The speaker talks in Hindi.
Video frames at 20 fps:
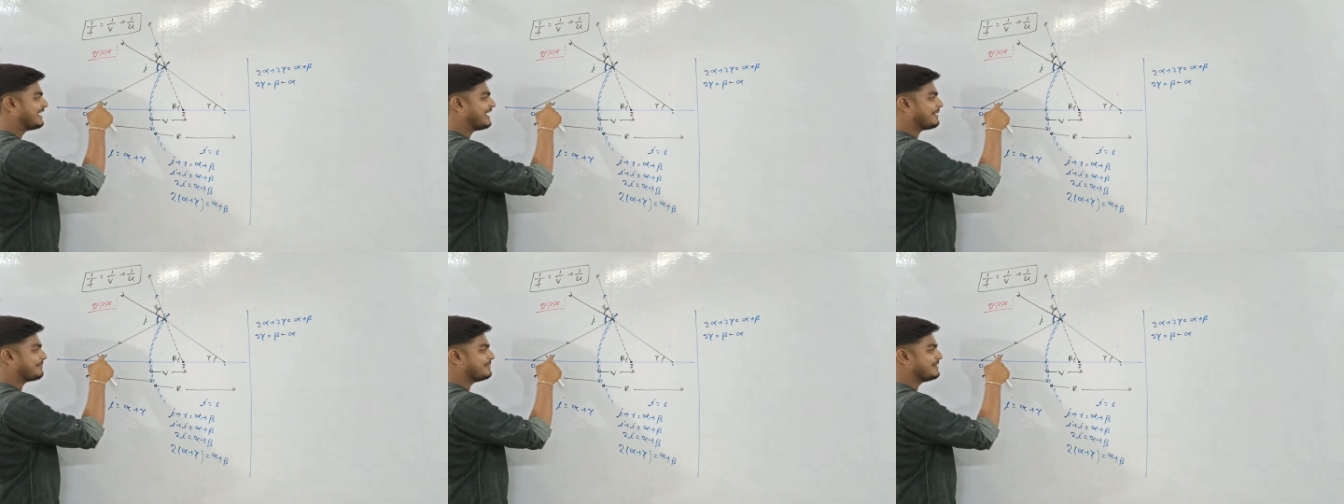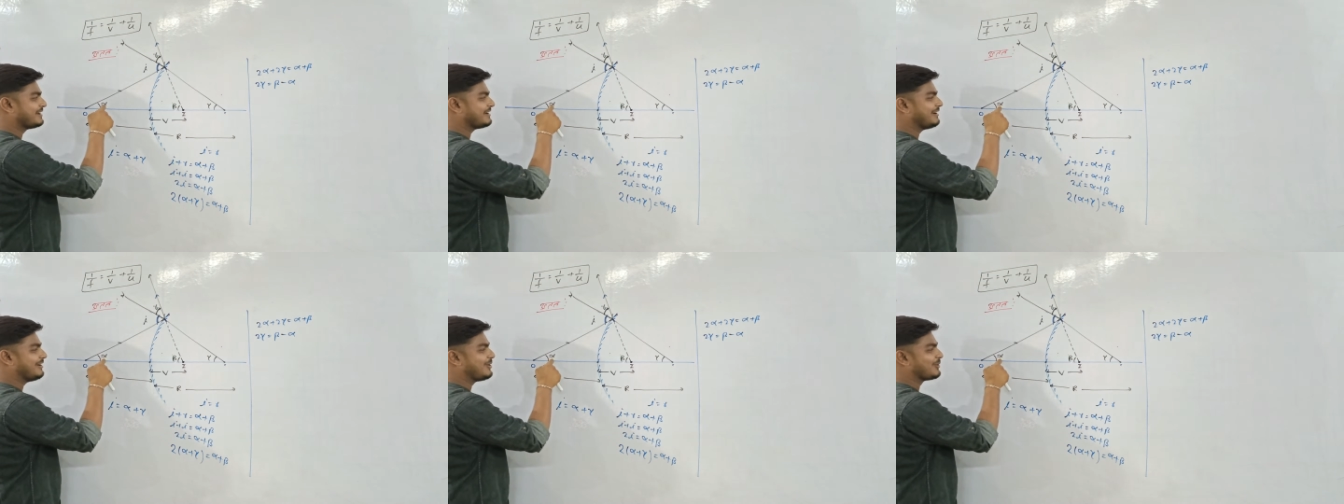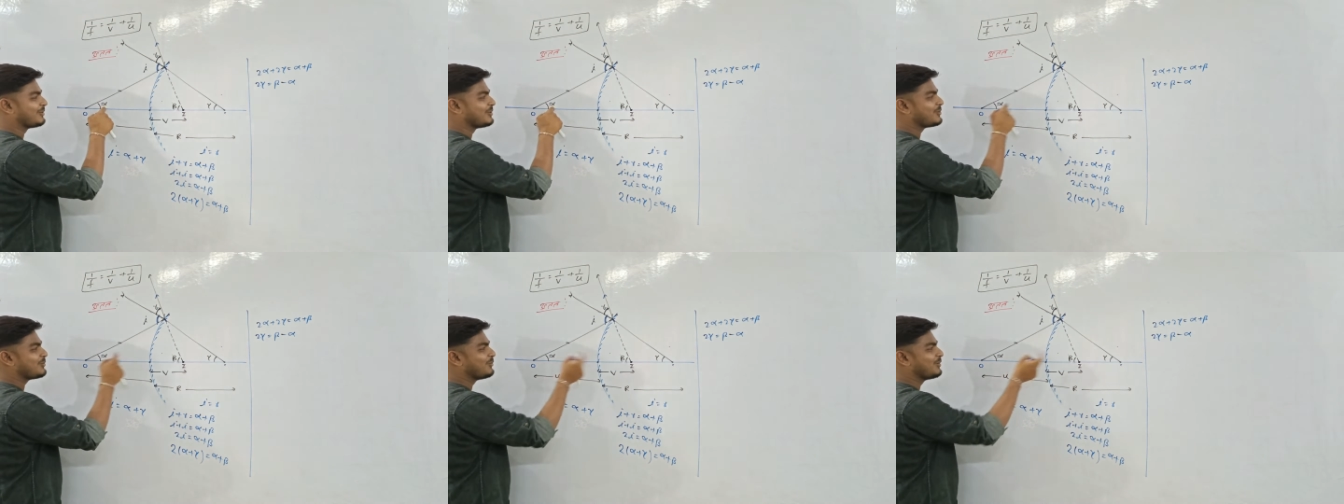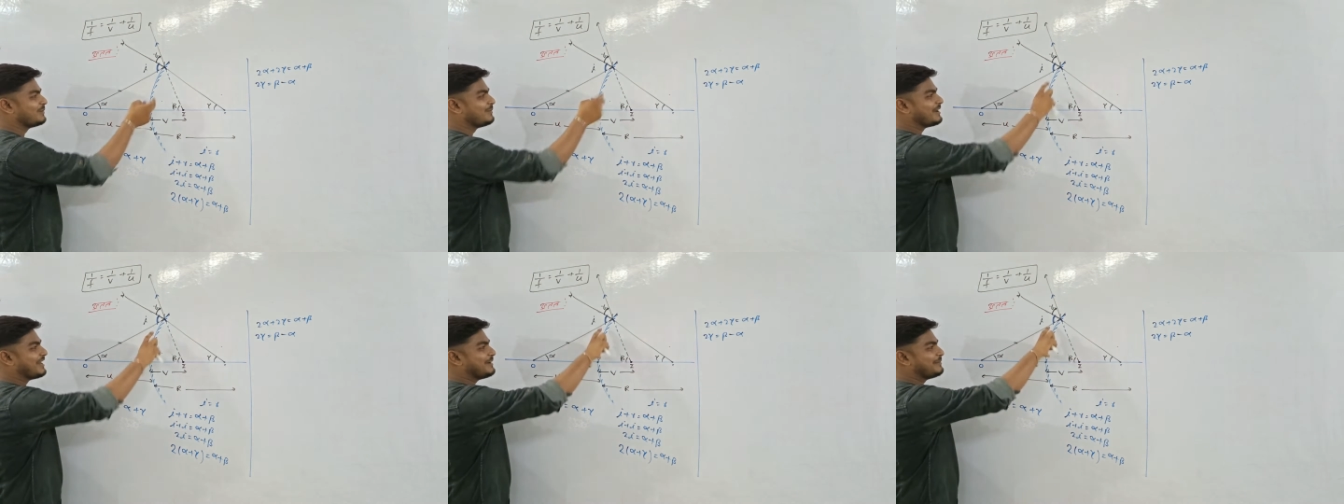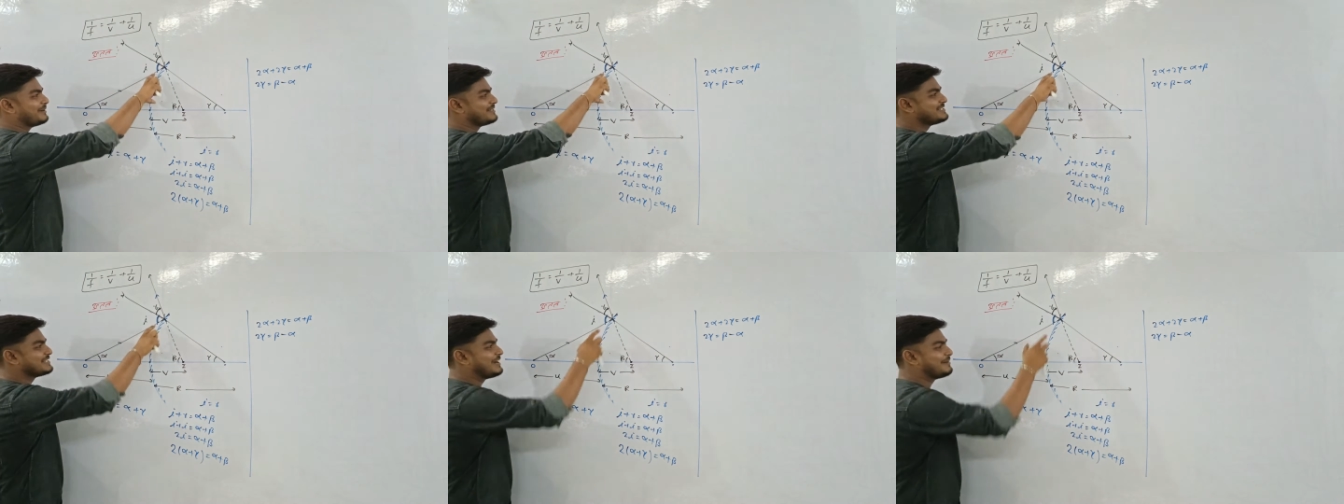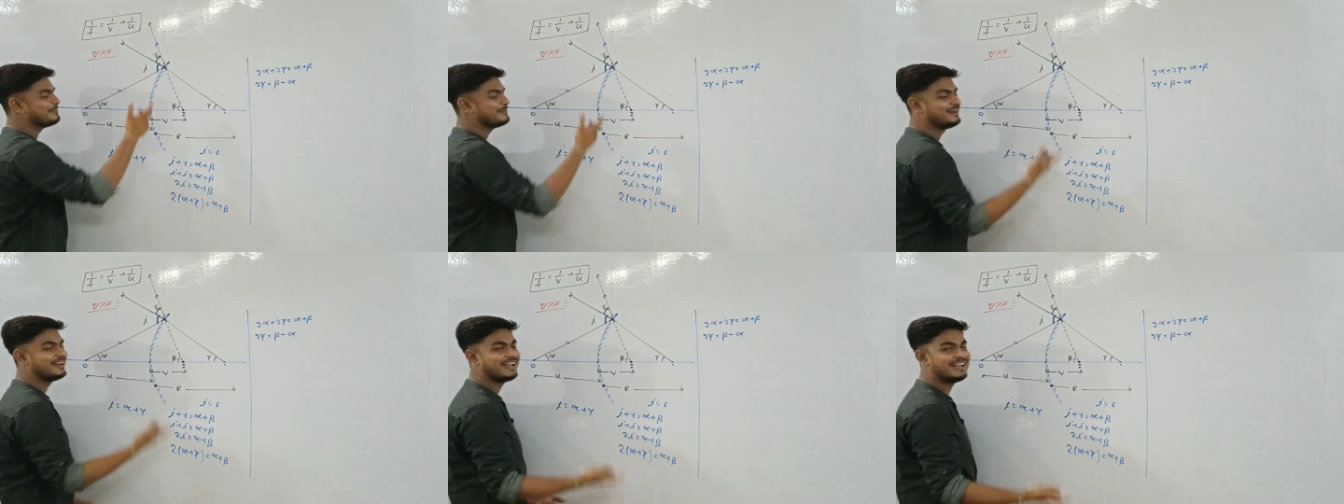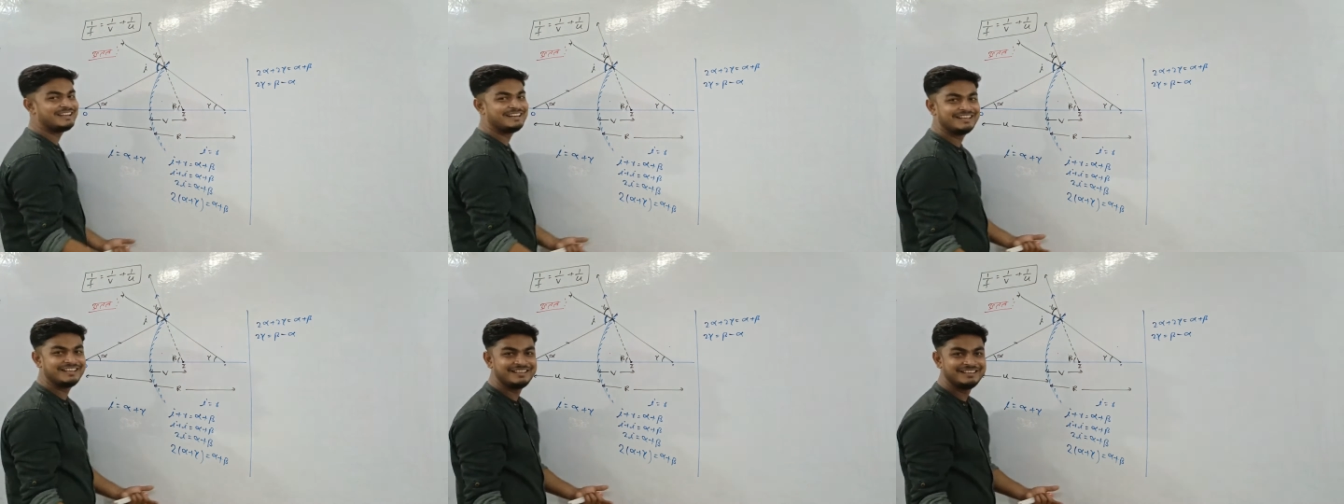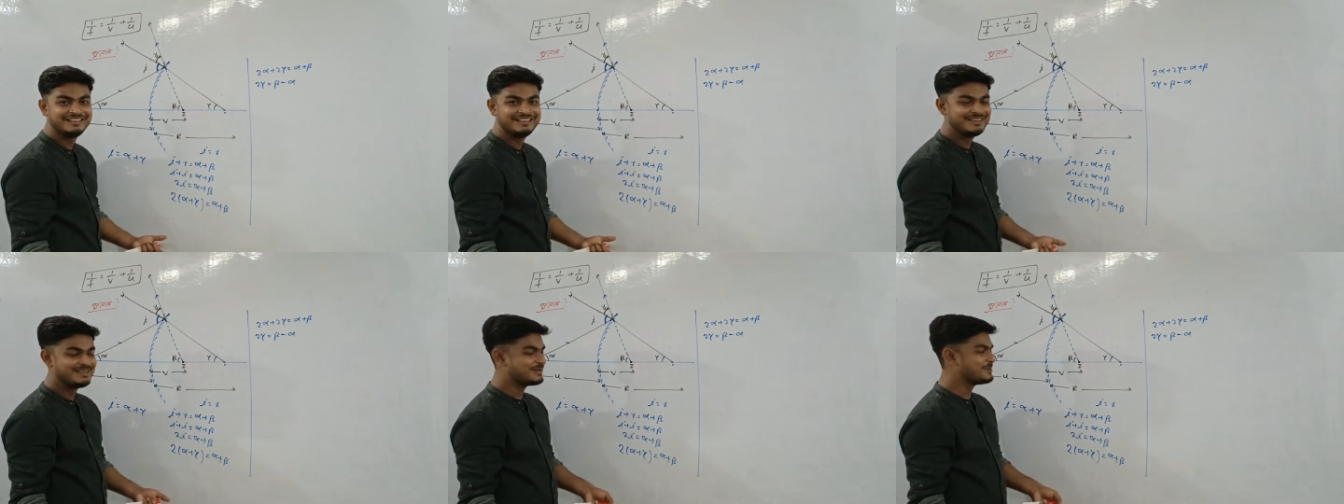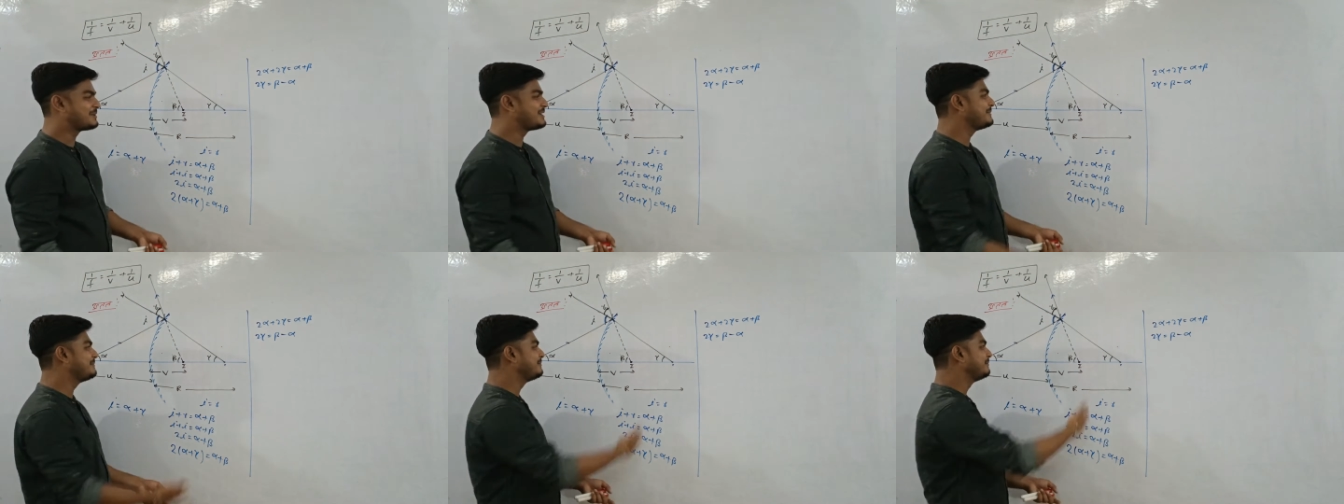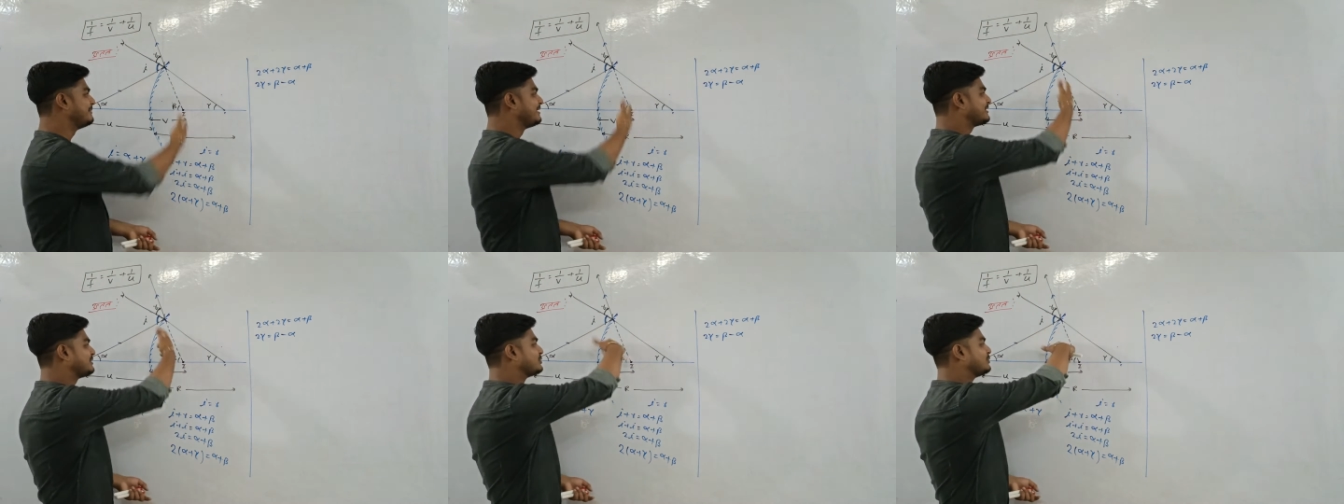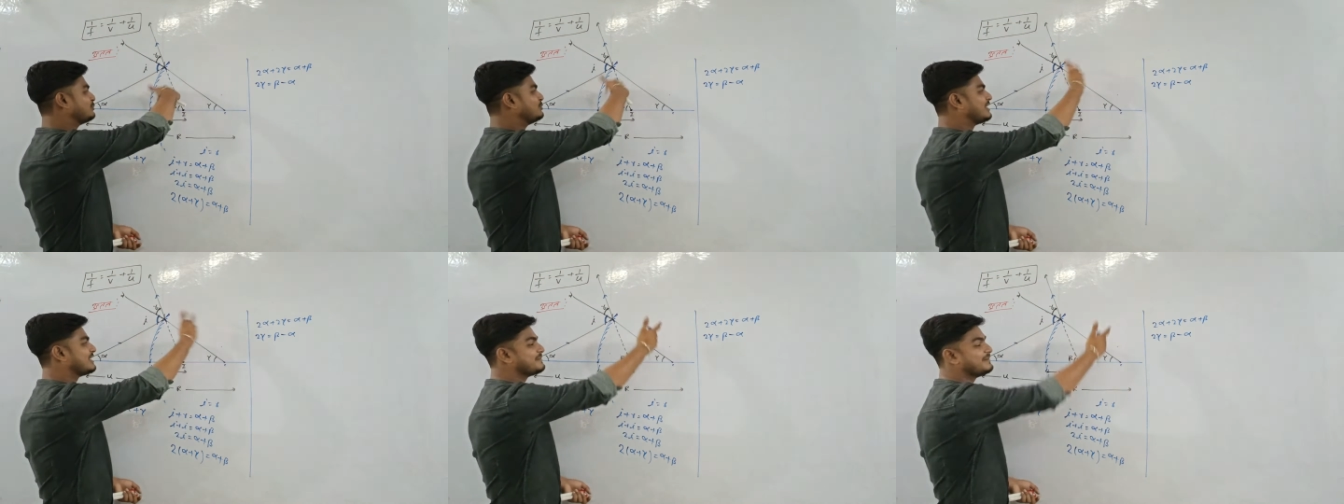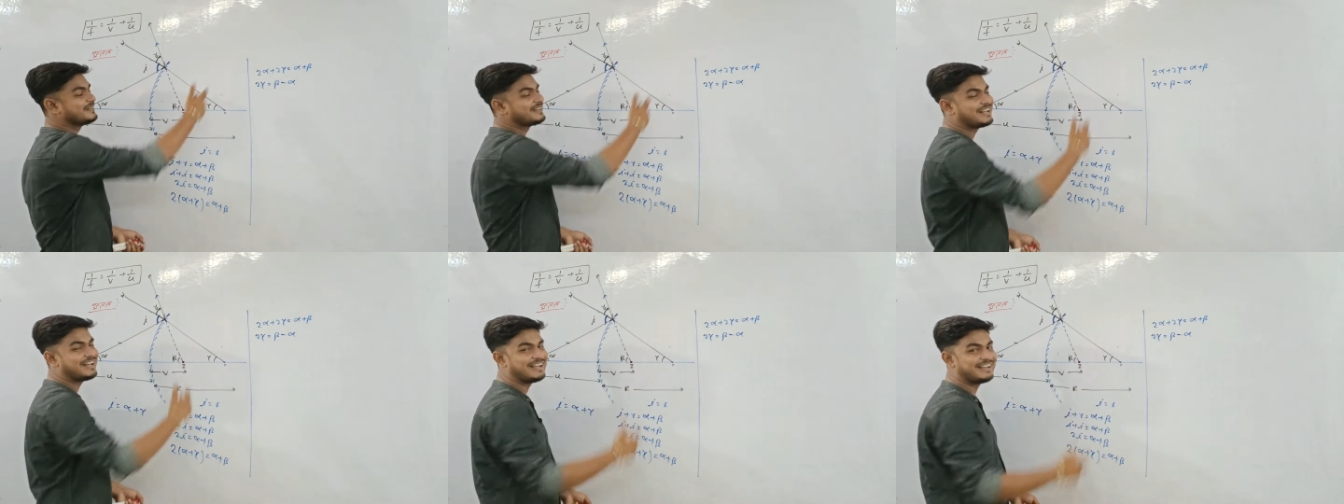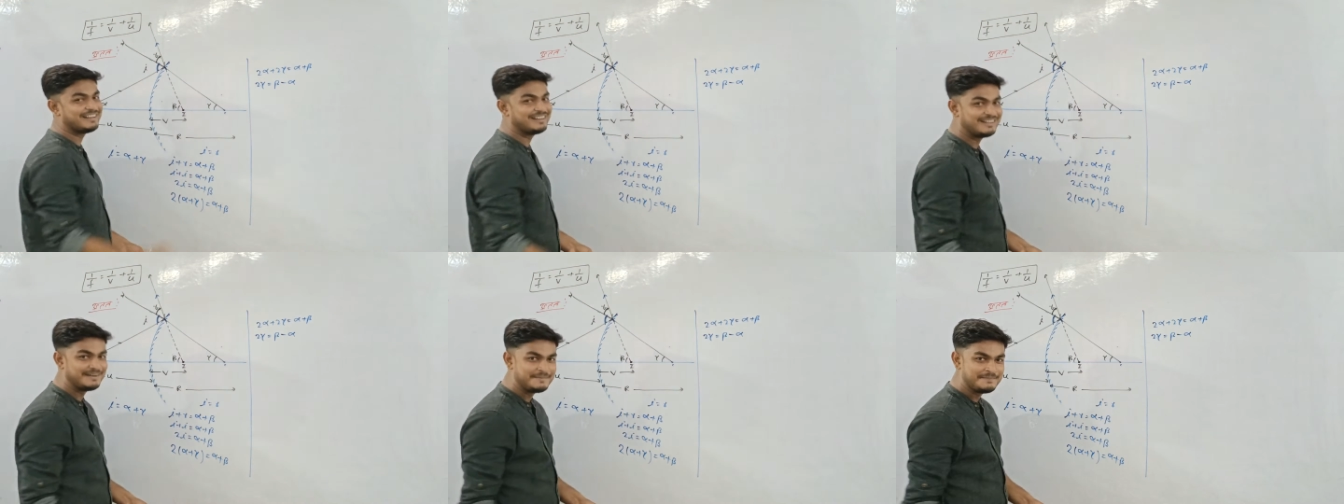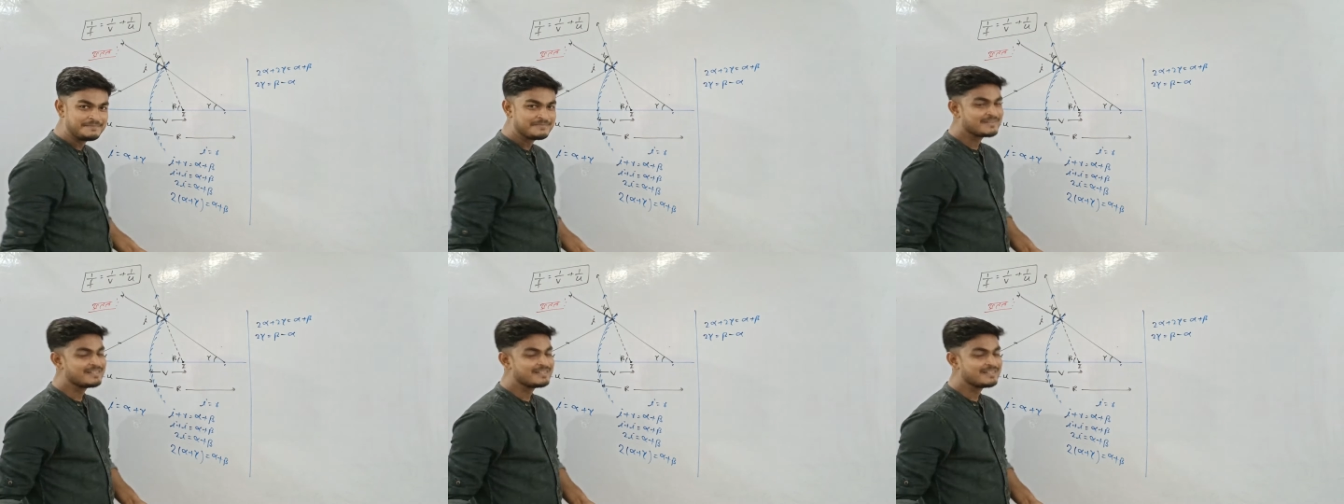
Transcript: आपने कहा होगा कोण बराबर चाप मिला ही नहीं क्योंकि वृत्त तो उधर बन रहा है ना